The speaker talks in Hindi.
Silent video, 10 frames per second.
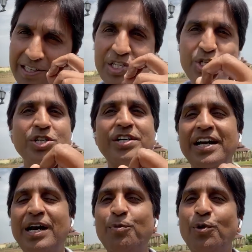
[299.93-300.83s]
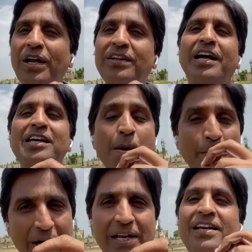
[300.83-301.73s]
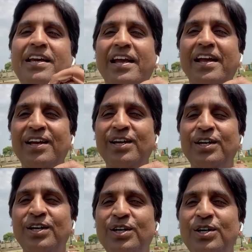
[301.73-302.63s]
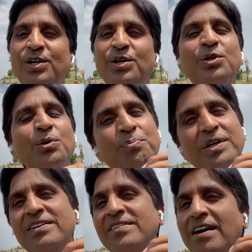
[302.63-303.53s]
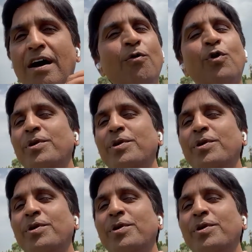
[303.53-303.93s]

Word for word: कल्चर्ड हैं आपको लगता है कि आप पढ़े लिखे हैं तो प्लीज गाँव को